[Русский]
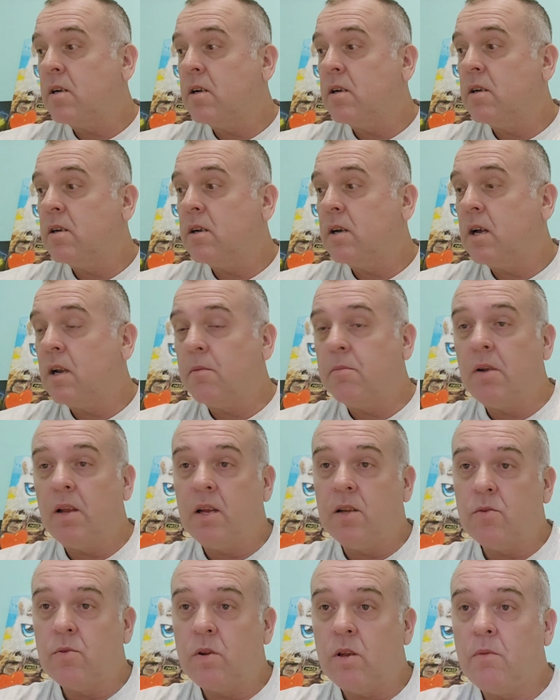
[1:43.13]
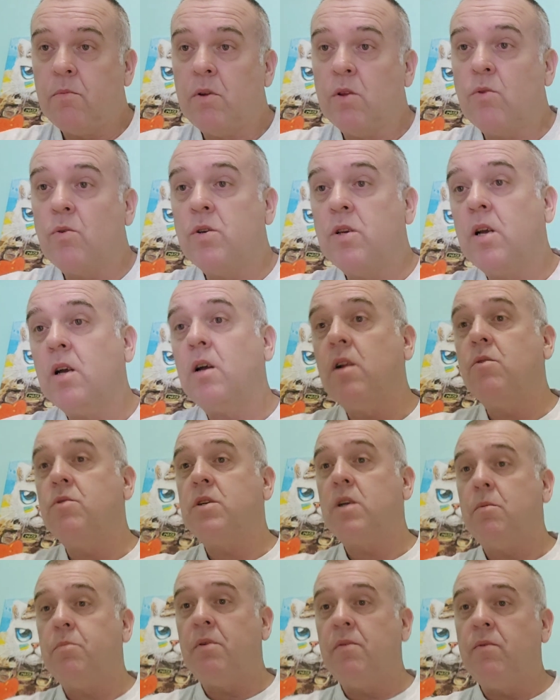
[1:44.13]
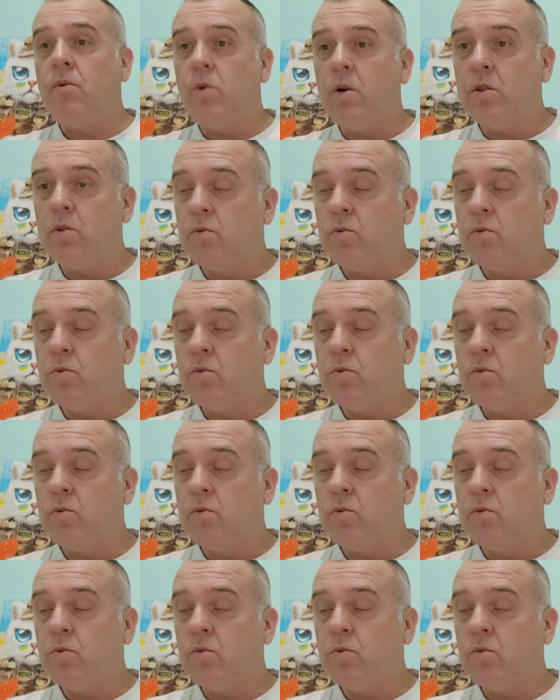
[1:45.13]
э, корабли, которые имеют очень хорошее ПВО,